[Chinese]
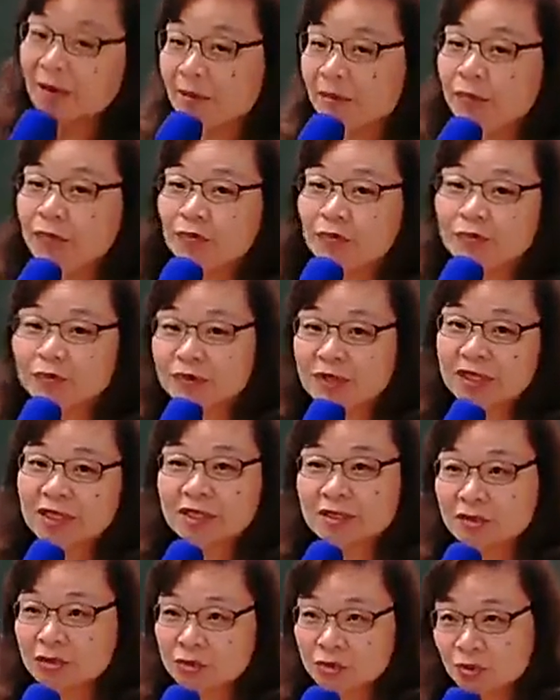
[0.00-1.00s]
目
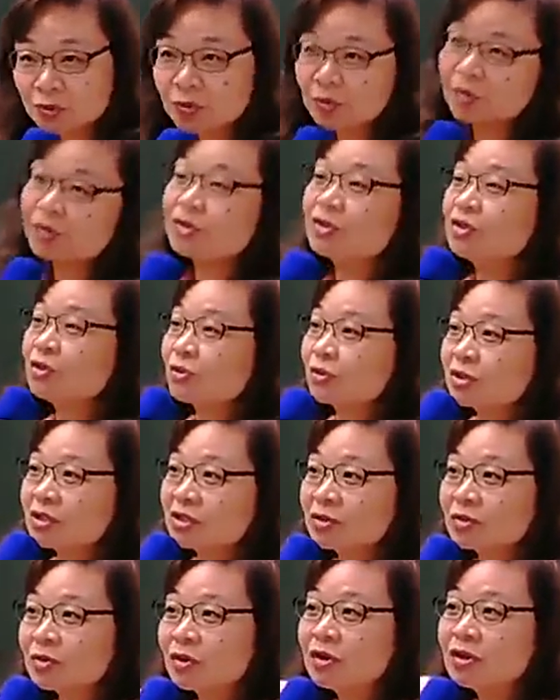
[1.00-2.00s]
的说，就是
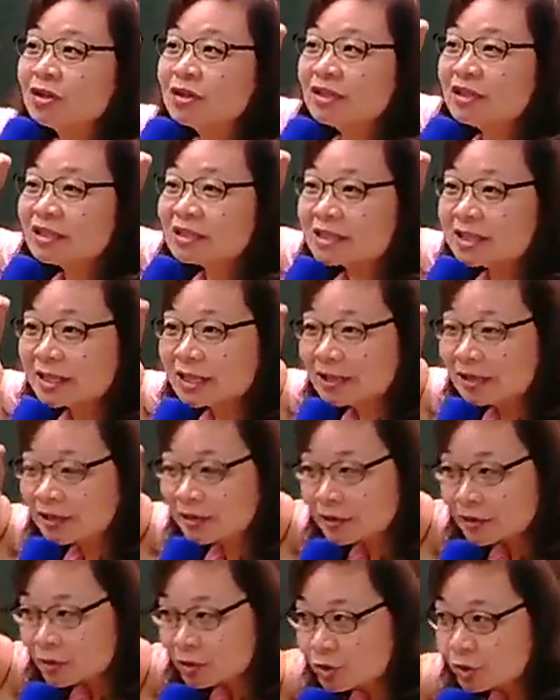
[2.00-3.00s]
说，你这个
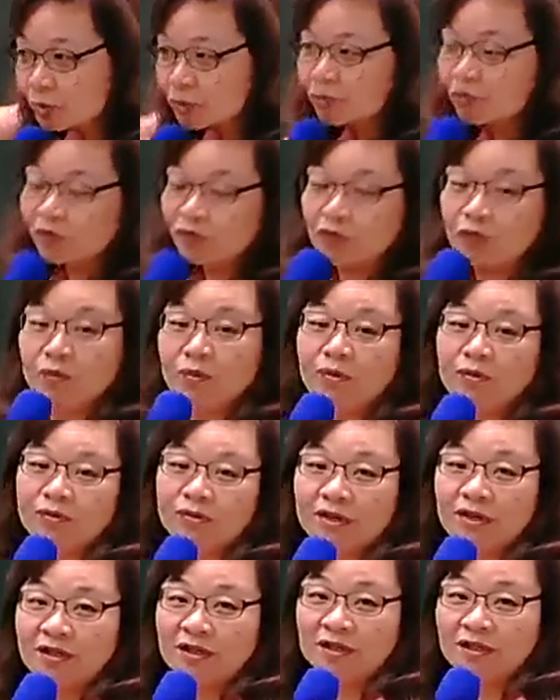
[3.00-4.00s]
做父母
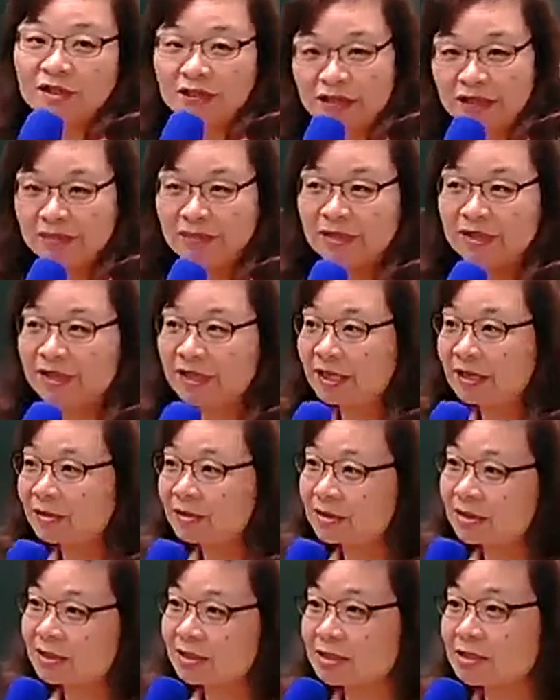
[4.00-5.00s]
的，你们要
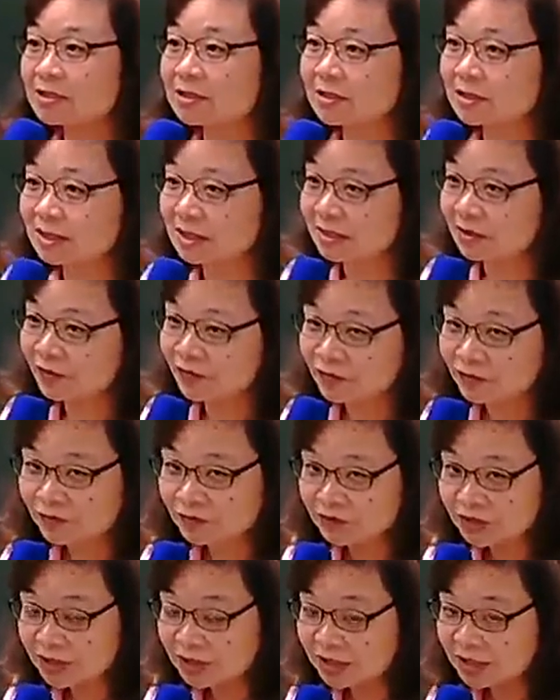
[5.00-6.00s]
自己
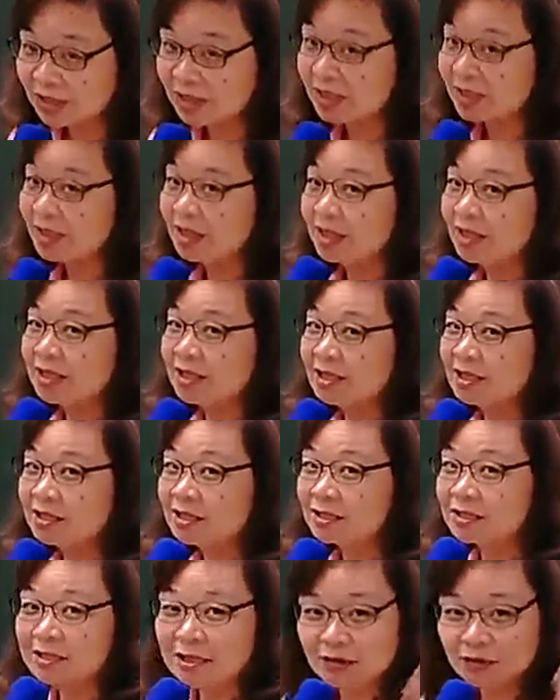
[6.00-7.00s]
负起
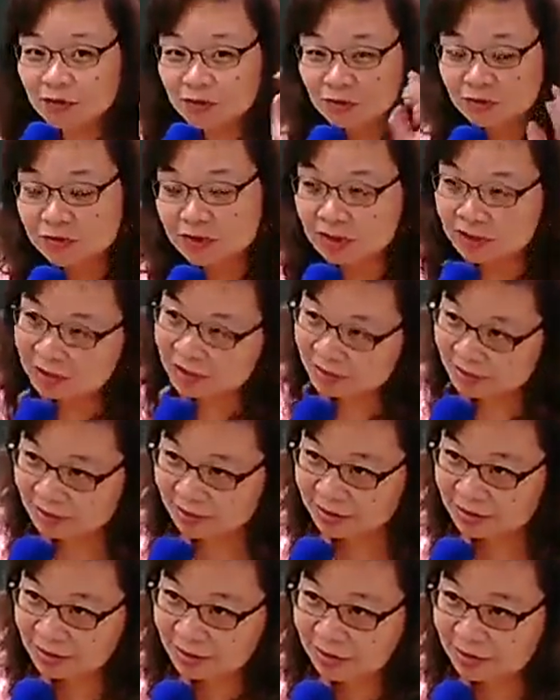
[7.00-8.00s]
照顾的
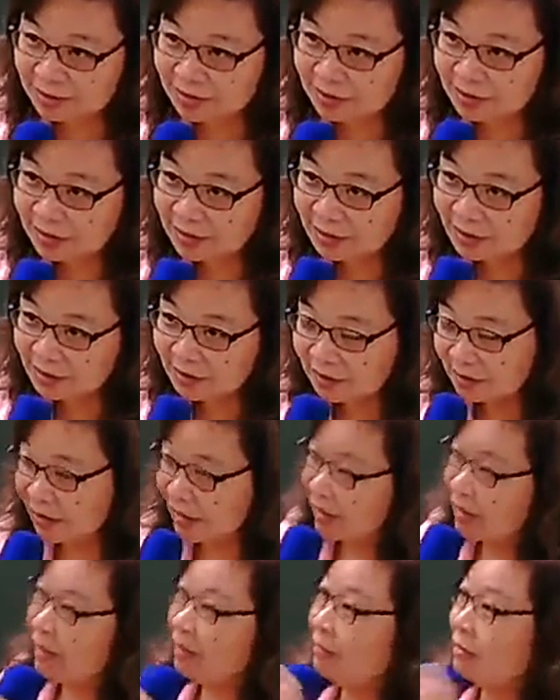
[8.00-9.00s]
责任，
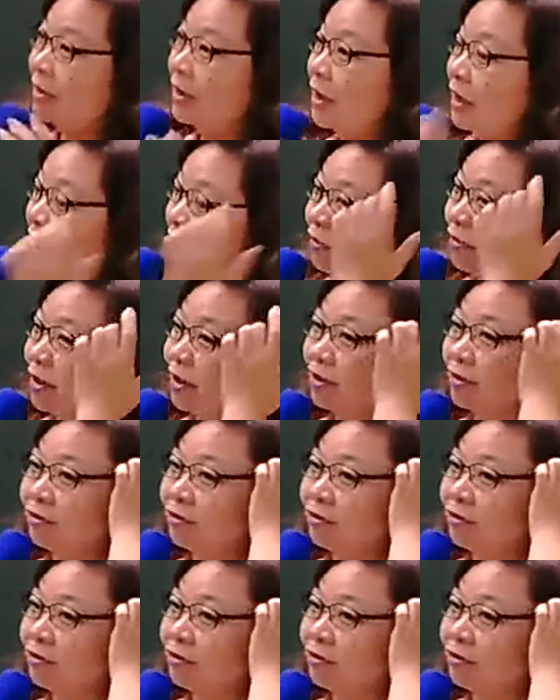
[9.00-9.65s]
你要赶快